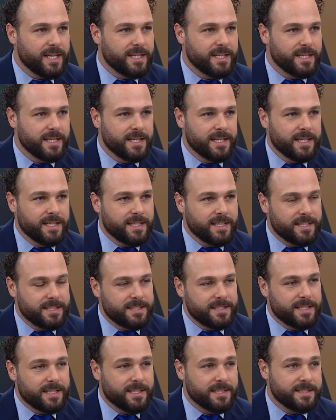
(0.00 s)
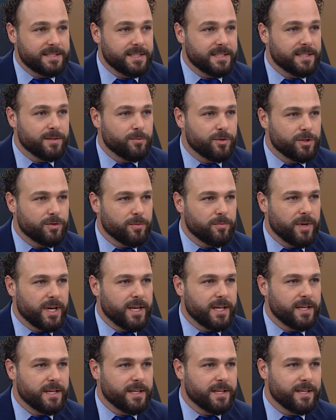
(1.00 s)
ali, a gente transita muito
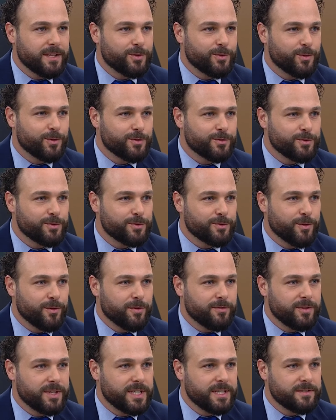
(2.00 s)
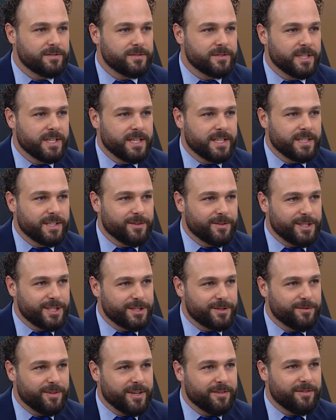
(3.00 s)
bem em todos os governos, então a
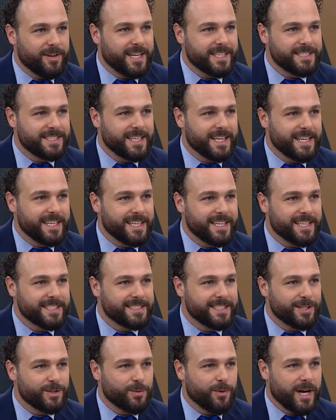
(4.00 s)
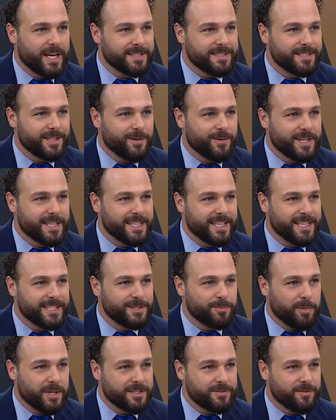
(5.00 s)
gente vai fazer aí essa atuação até
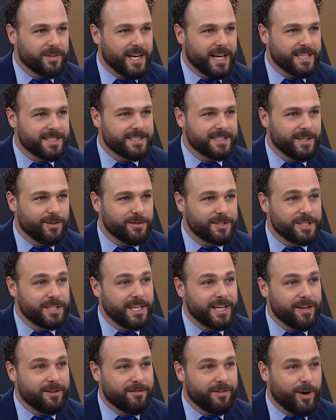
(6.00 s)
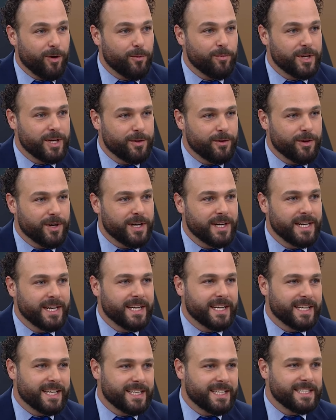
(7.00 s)
de pacificação, de levar o melhor,
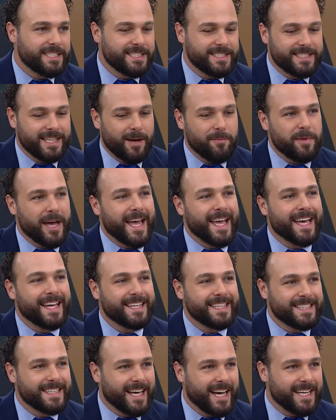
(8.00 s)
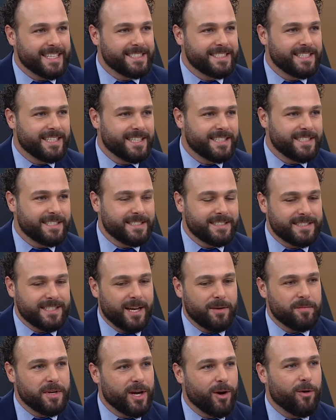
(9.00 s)
que a gente sabe a realidade, né? A gente
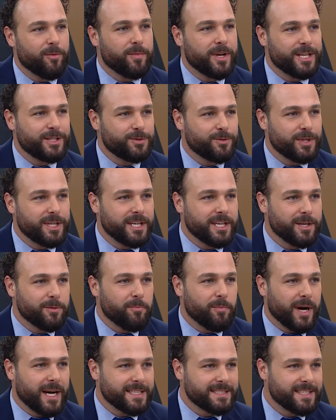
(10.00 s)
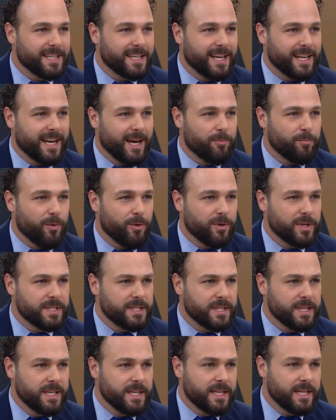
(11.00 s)
sabe realmente o que, que passa lá na
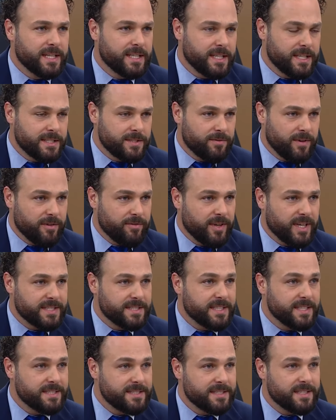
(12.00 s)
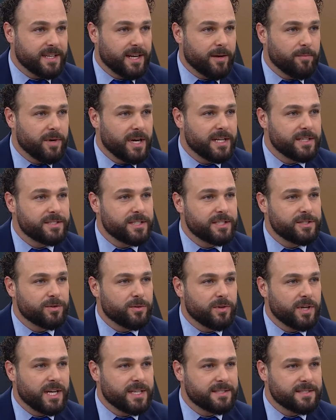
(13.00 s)
ponta, e a gente vai fazer esse trabalho de
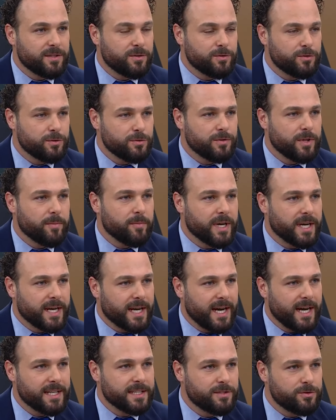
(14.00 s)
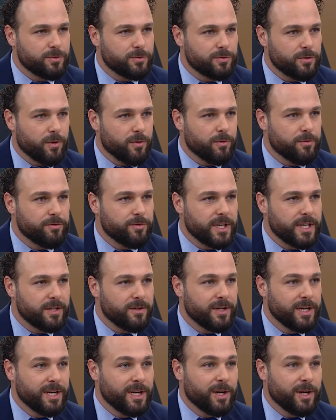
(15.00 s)
articulação junto à bancada, junto ao governo,